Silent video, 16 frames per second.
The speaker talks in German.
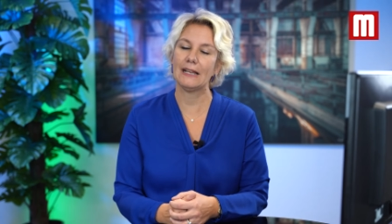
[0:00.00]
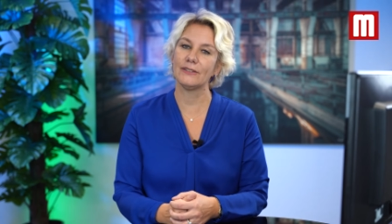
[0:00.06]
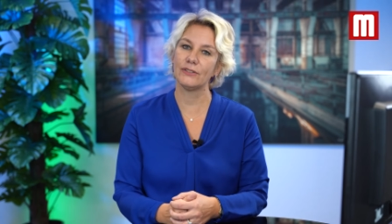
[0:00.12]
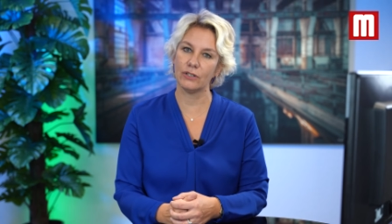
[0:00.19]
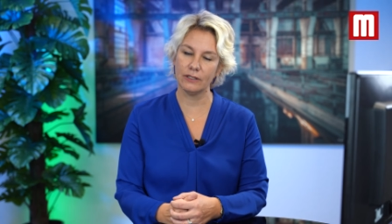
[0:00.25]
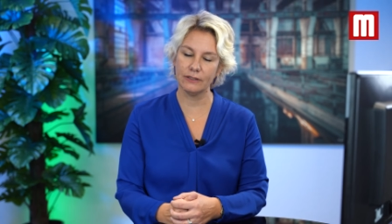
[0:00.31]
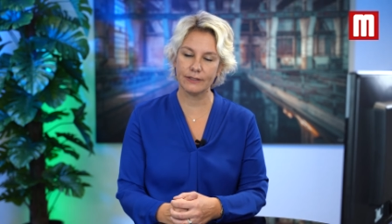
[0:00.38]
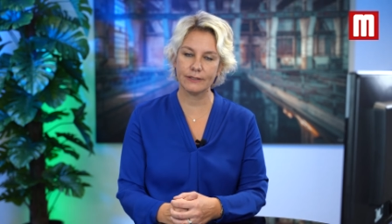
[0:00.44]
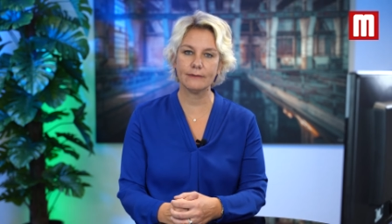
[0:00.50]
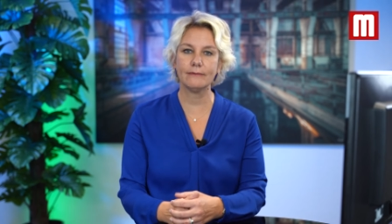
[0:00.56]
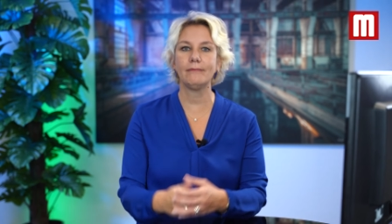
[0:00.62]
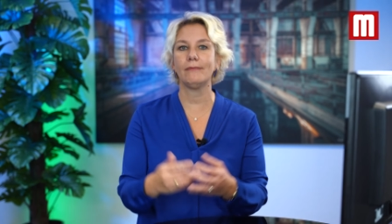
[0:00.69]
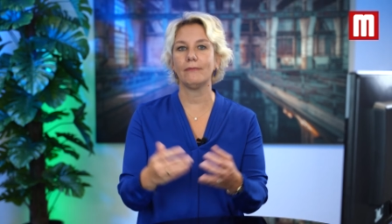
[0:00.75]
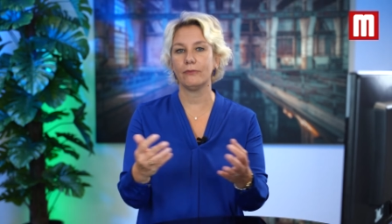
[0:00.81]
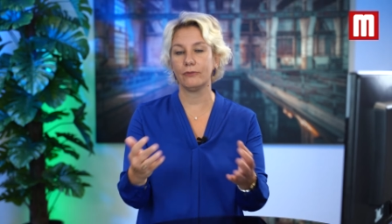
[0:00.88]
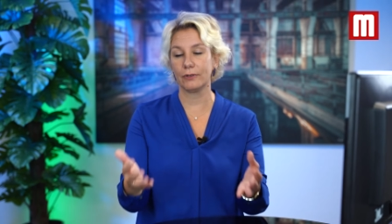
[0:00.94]
Ansonsten
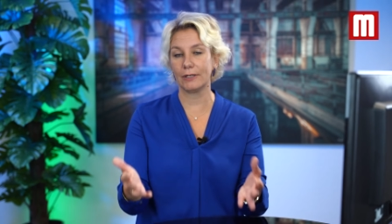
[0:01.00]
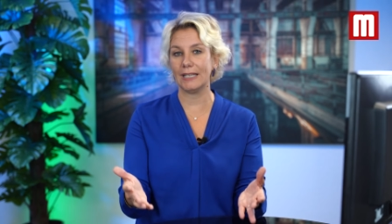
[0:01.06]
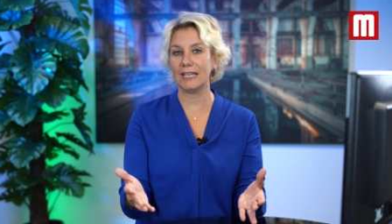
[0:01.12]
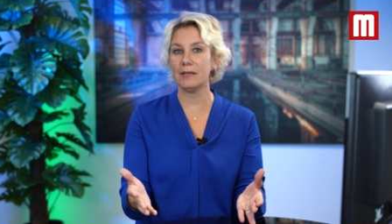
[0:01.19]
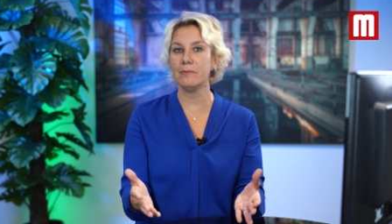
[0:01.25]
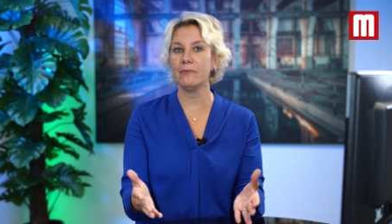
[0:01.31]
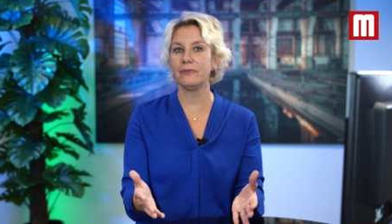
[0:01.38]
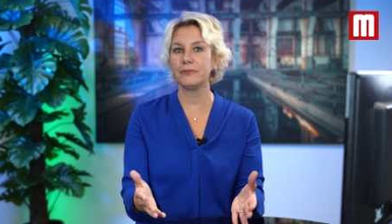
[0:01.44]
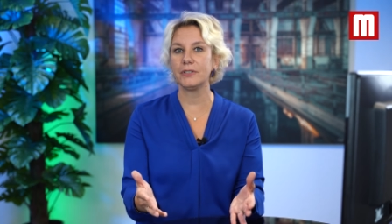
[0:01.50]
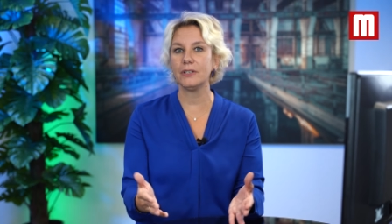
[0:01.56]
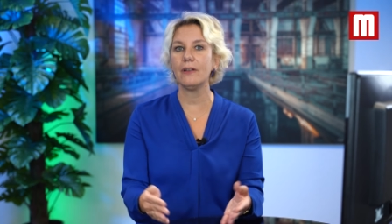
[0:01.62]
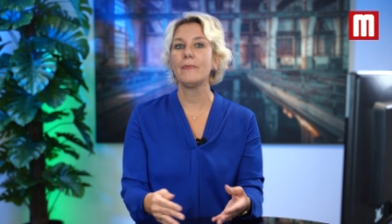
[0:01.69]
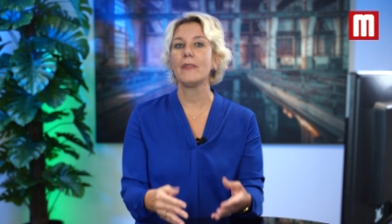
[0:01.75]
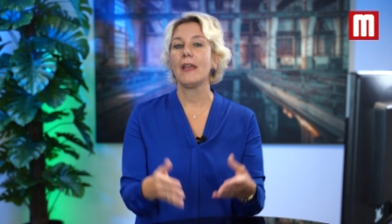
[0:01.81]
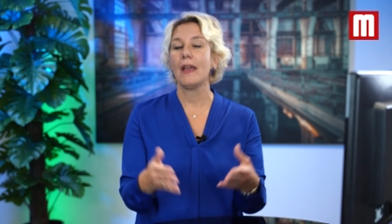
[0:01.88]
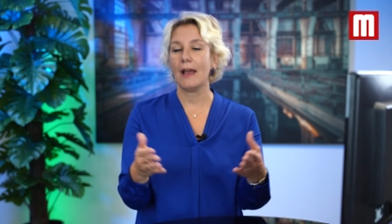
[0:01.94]
für
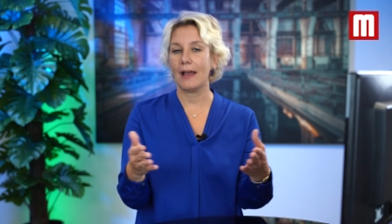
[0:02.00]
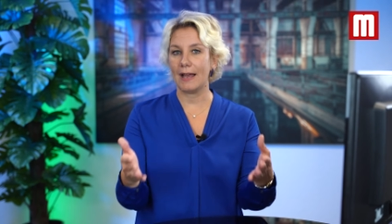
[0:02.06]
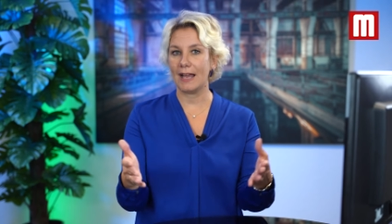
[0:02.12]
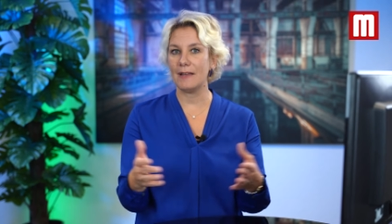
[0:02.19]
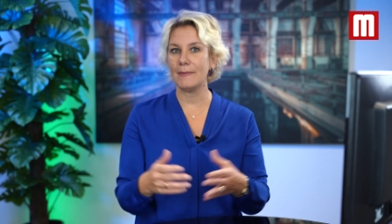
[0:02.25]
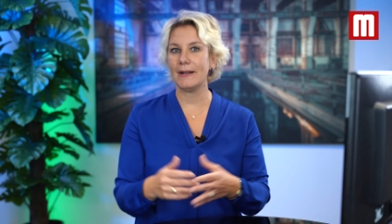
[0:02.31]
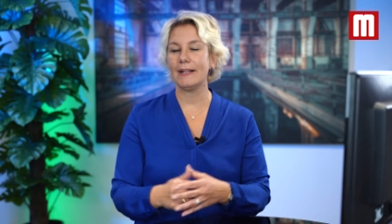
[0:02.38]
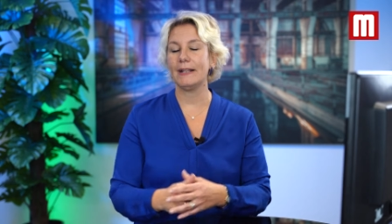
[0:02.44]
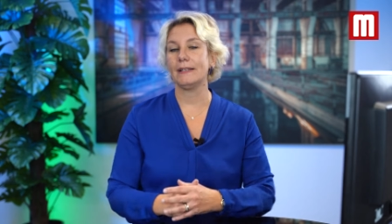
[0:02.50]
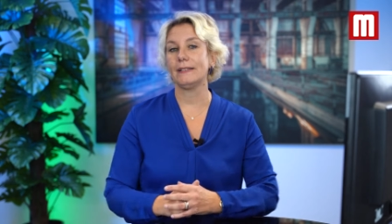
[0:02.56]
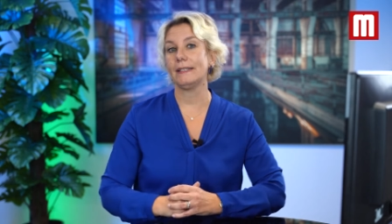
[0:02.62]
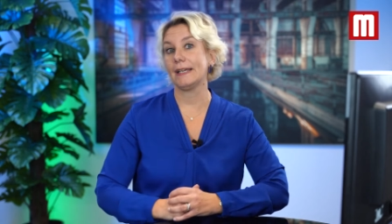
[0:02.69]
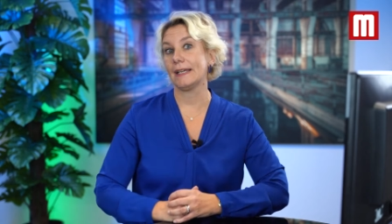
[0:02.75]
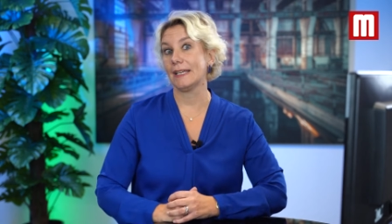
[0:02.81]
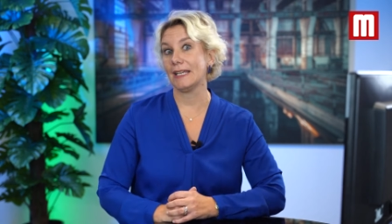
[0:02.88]
Geimpfte einmal der